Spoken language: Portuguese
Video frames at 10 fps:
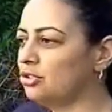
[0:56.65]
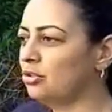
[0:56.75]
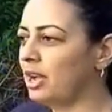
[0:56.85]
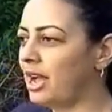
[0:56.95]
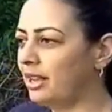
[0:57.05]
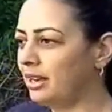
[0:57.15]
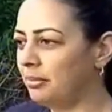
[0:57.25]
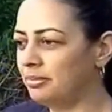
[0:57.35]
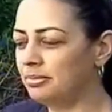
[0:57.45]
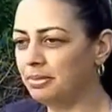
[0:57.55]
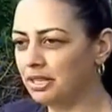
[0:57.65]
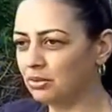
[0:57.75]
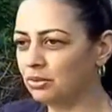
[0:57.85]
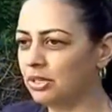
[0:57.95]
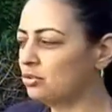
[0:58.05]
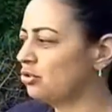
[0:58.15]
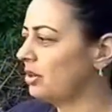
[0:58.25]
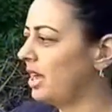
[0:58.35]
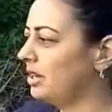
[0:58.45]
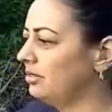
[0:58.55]
jogar na beira do rio,
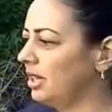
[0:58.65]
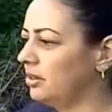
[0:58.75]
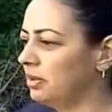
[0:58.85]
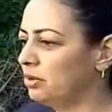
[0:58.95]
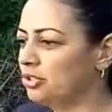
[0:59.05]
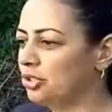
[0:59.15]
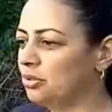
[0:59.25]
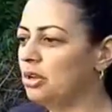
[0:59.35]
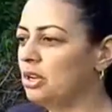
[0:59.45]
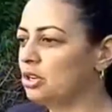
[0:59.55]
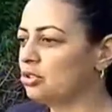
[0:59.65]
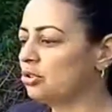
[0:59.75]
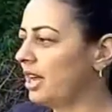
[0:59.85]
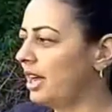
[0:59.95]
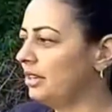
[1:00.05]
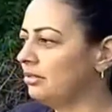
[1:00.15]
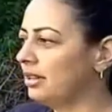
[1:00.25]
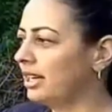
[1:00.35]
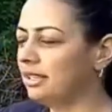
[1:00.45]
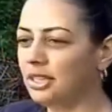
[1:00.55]
jogar no terreno baldio, jogar no
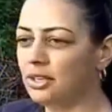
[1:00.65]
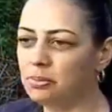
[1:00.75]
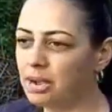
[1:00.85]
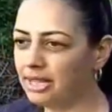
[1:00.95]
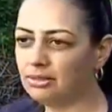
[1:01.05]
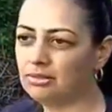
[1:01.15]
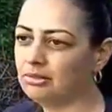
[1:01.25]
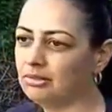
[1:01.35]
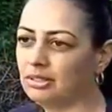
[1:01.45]
lugar que tem um mato.